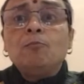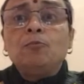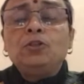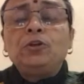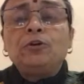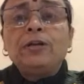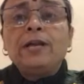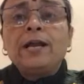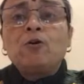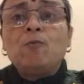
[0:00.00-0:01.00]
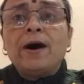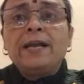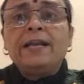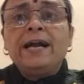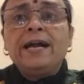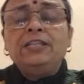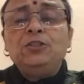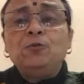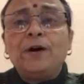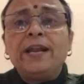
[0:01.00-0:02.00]
बुद्ध क्योंकि एक कुमार ग्रह है
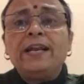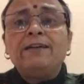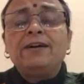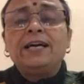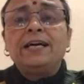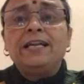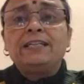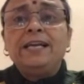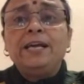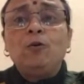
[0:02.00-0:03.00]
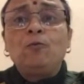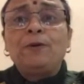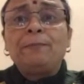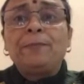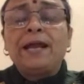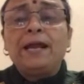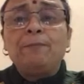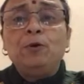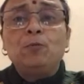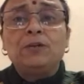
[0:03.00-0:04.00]
युवा रहने वाला ग्रह इसलिए ये लोग प्राय
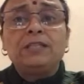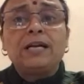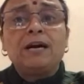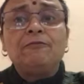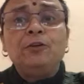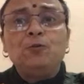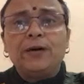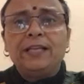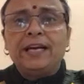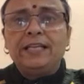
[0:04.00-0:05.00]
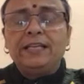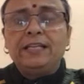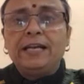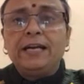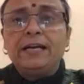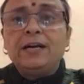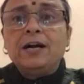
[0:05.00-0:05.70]
अपनी उम्र से काफ़ी युवा दिखाई देते हैं